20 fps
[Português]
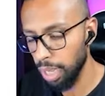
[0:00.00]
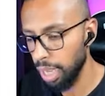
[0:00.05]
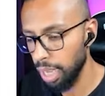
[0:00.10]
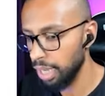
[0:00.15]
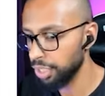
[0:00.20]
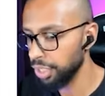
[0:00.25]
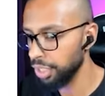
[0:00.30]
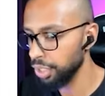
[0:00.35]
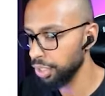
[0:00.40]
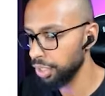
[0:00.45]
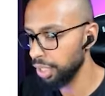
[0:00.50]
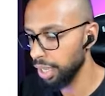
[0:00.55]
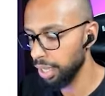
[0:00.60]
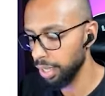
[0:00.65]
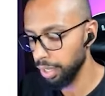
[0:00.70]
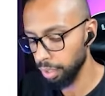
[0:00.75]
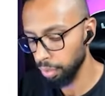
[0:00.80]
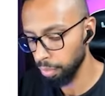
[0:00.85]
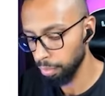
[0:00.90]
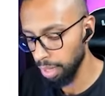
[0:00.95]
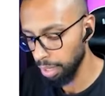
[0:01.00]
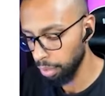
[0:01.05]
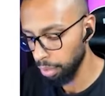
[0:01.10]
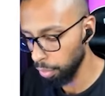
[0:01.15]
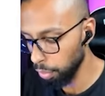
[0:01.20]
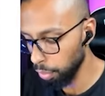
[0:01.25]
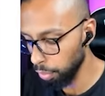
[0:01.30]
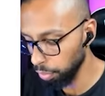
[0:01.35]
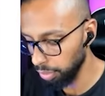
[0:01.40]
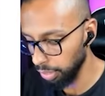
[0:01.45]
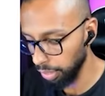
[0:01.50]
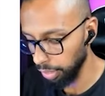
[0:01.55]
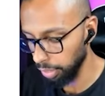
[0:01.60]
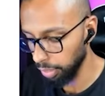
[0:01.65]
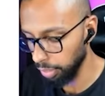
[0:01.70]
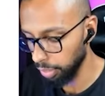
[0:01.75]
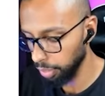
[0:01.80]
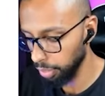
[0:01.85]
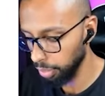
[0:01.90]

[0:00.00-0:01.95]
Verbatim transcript: A gente tem uma conta,